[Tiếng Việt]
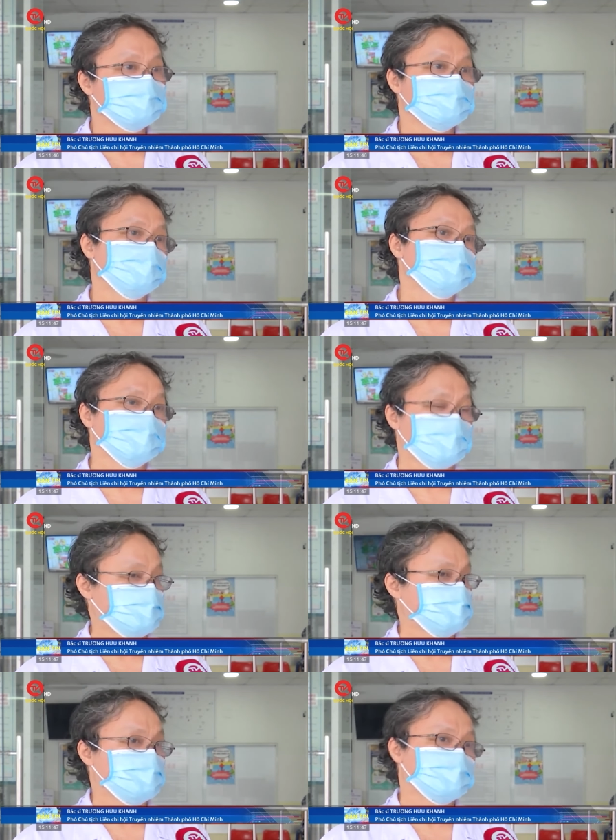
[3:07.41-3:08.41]
ở miền
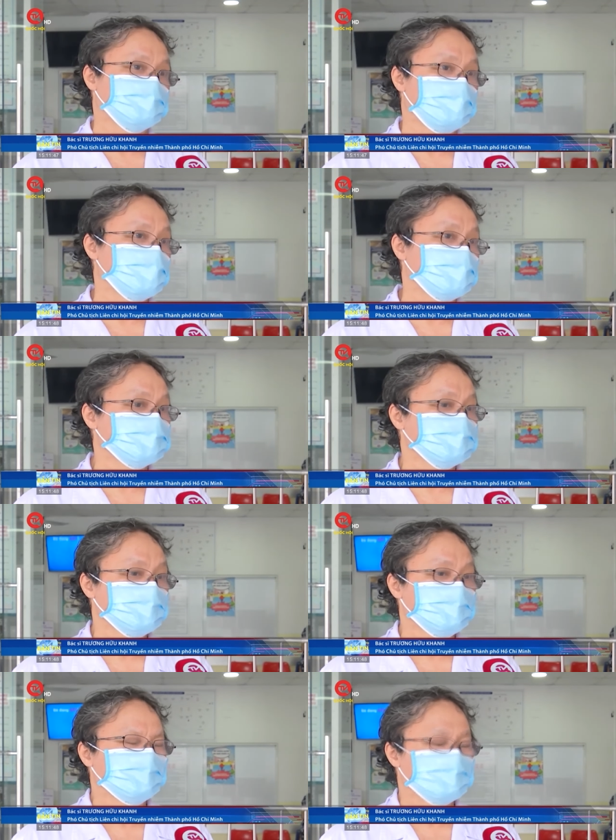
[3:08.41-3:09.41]
Nam miền Bắc đều có hết
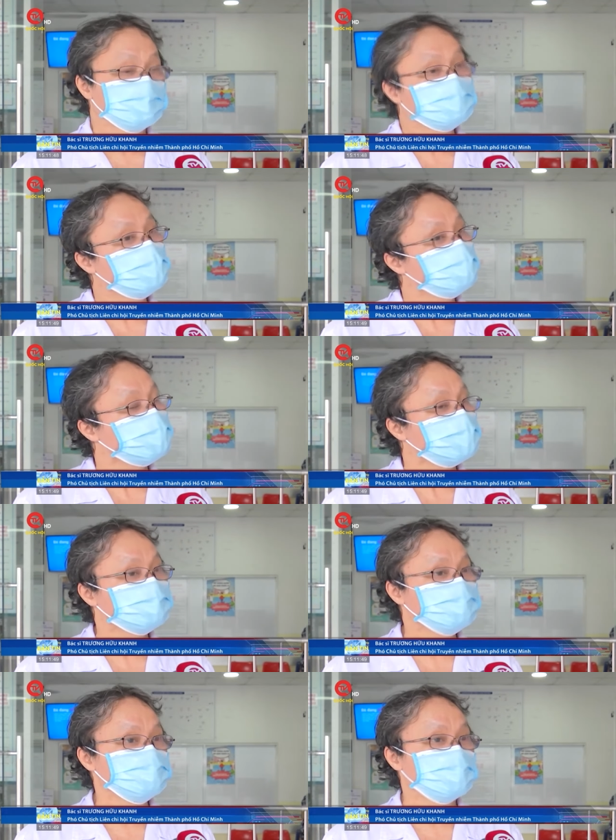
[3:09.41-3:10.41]
thì tới hôm nay nó
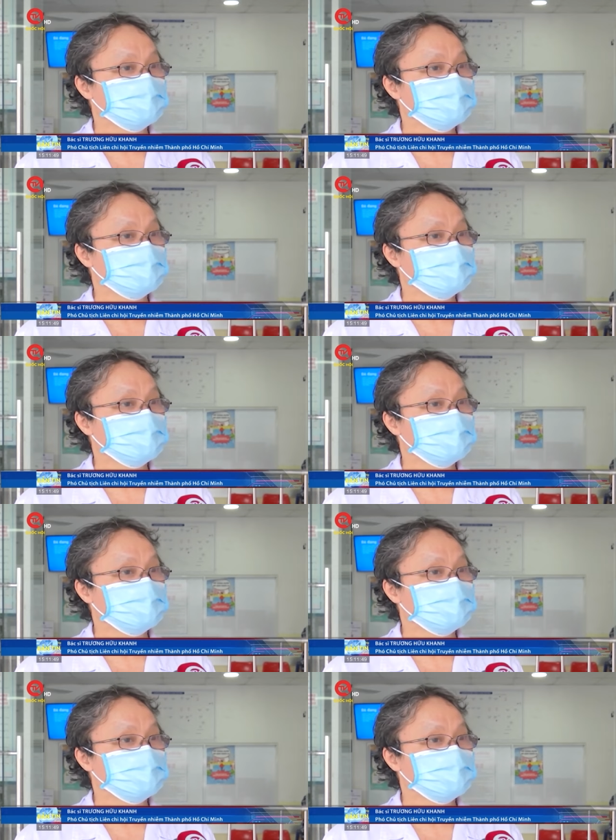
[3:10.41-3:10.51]
chu kỳ